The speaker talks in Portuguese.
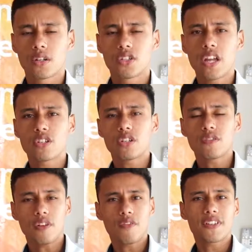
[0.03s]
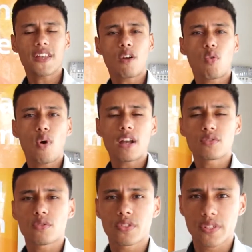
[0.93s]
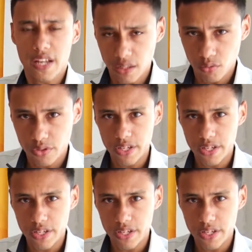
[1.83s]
Gente, a gente vai conversar com o Alisson Santos.